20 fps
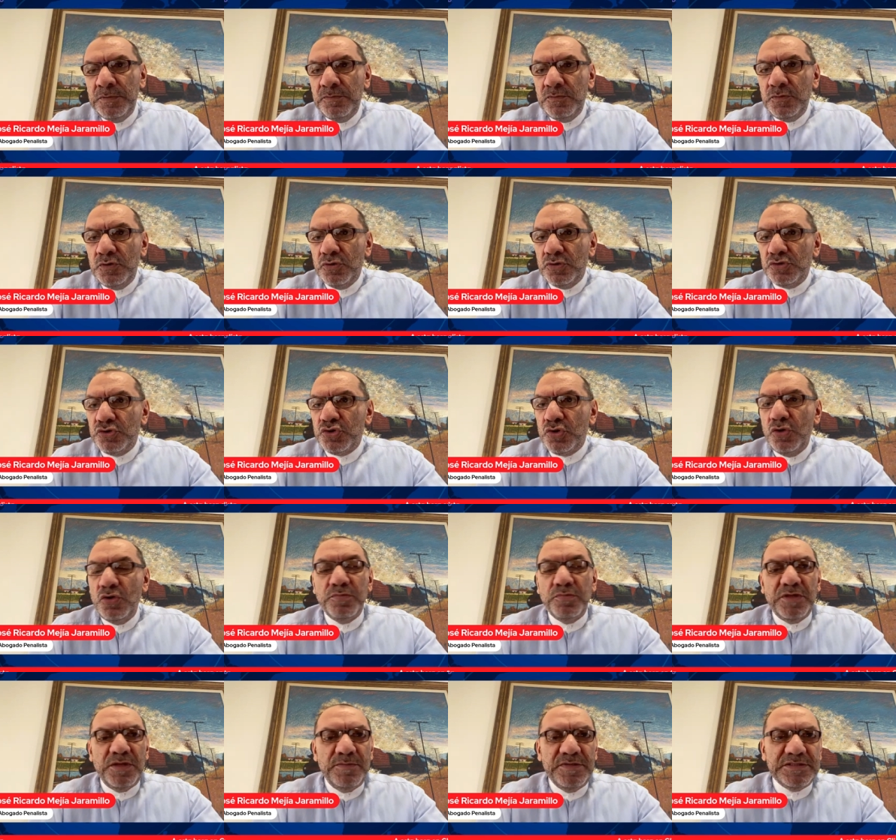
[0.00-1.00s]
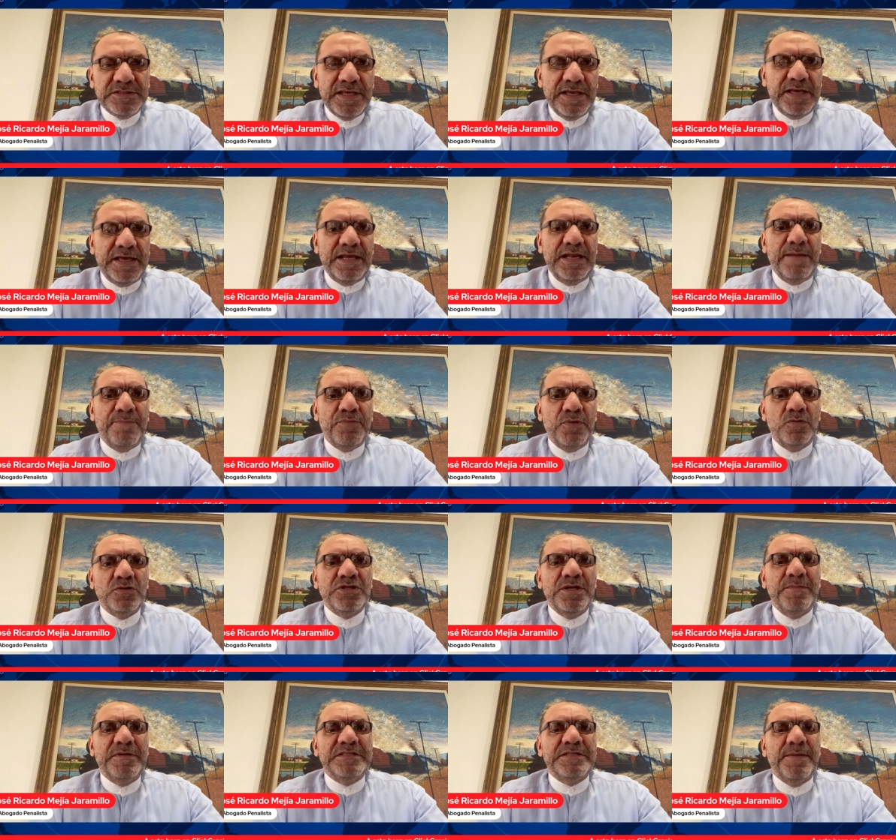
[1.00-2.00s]
Yo soy optimista de que la
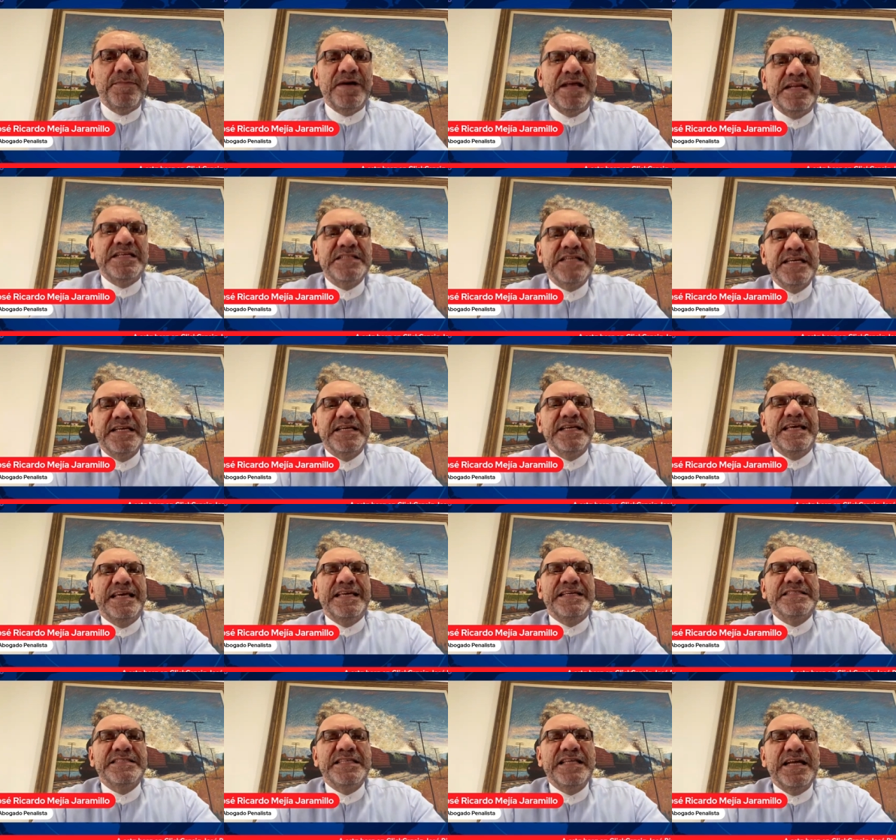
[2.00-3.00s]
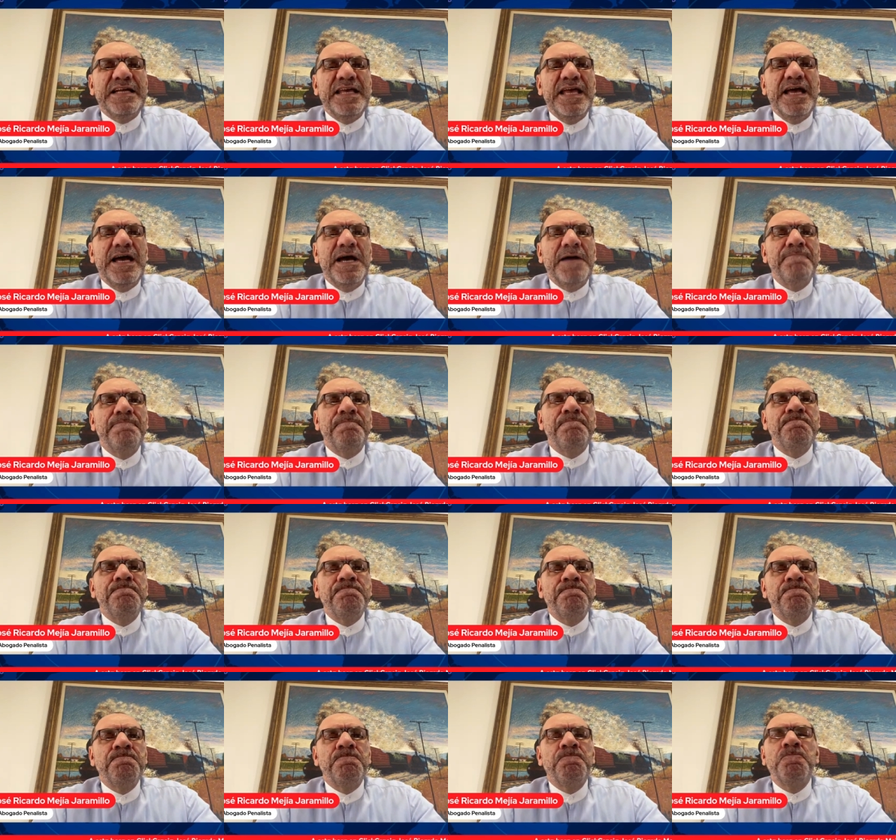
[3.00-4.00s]
próxima semana se estaría,
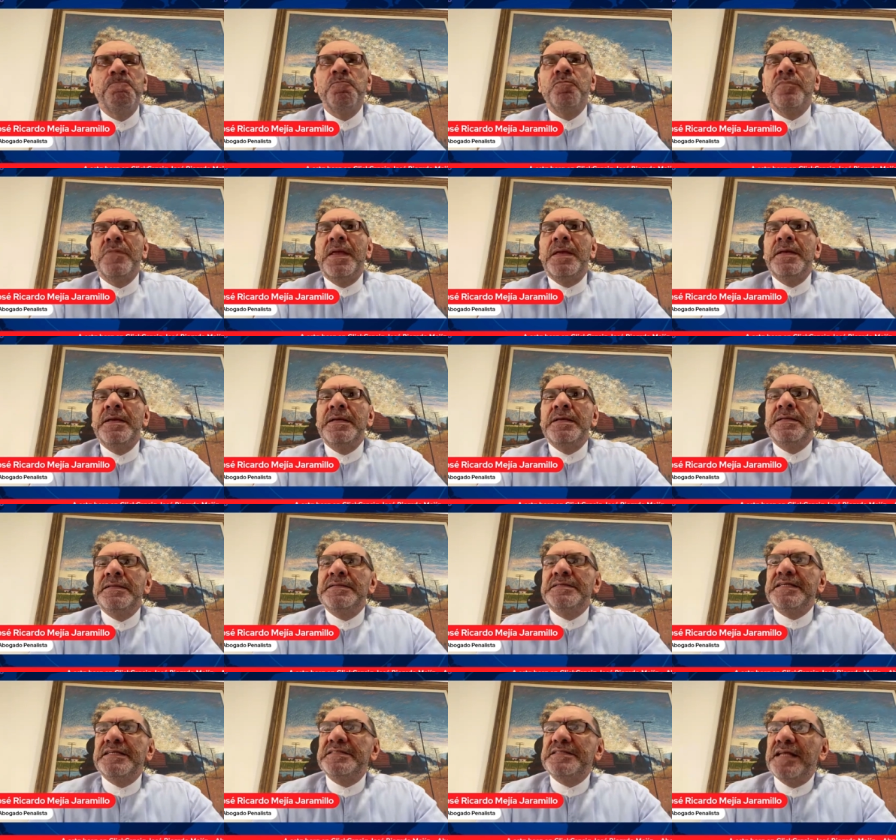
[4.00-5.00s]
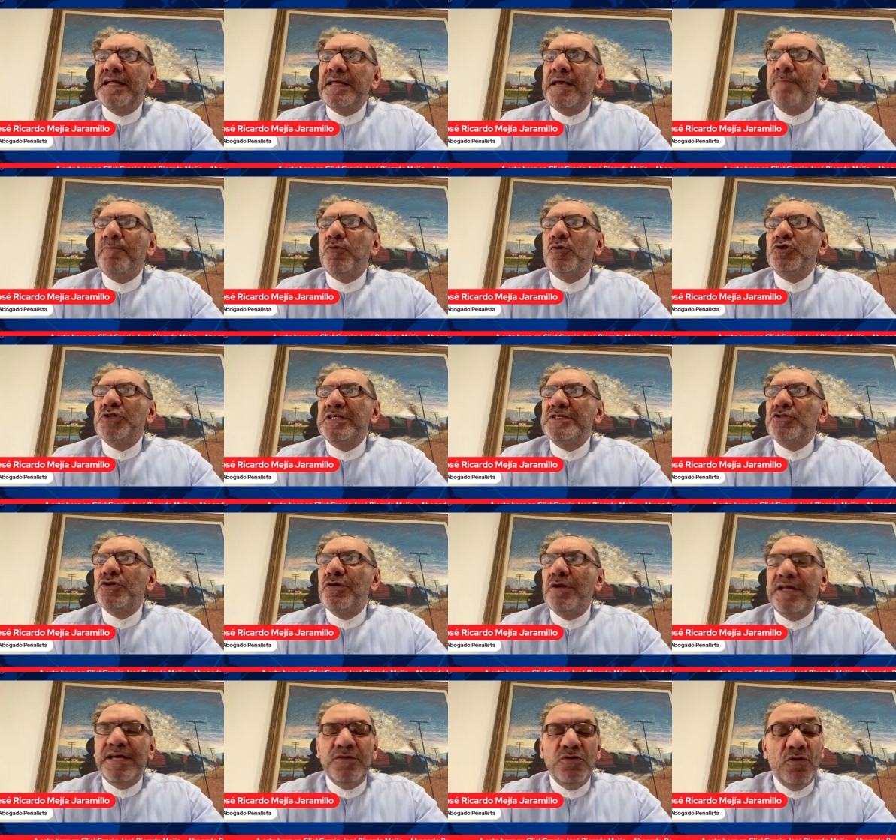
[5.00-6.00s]
mm, se estaría
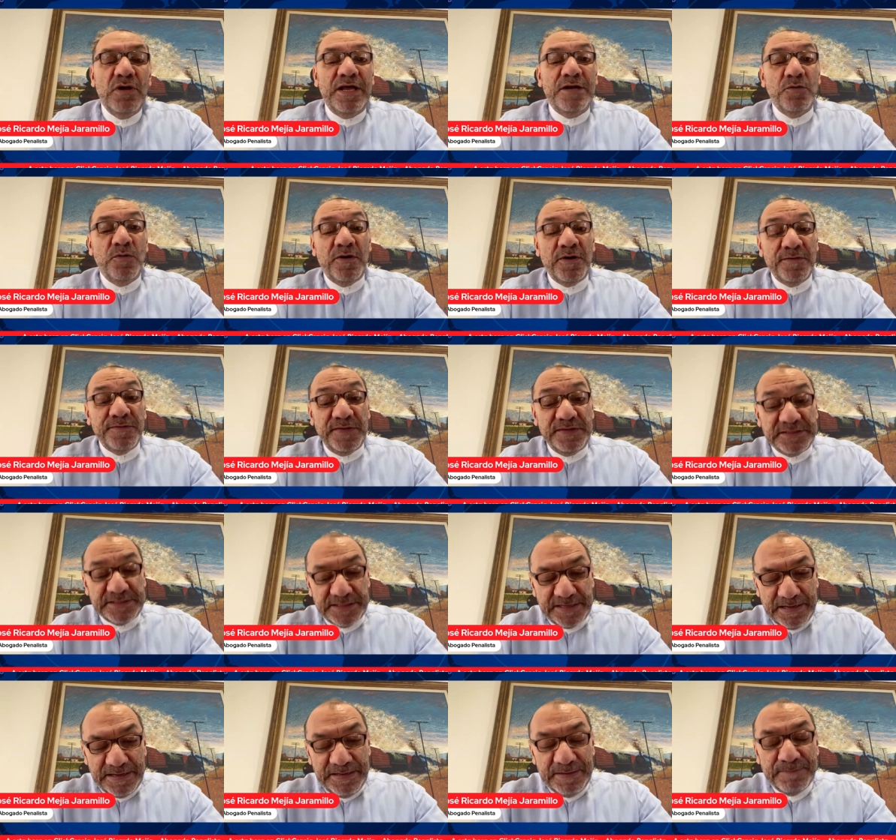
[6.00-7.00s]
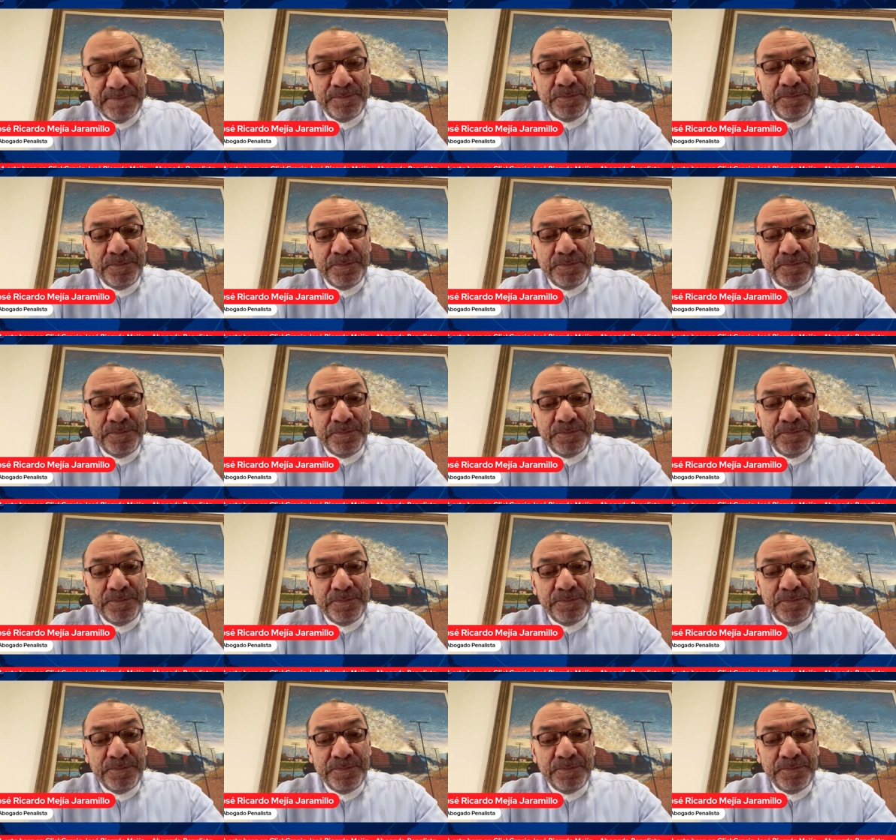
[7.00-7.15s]
posesionando la nueva fiscal.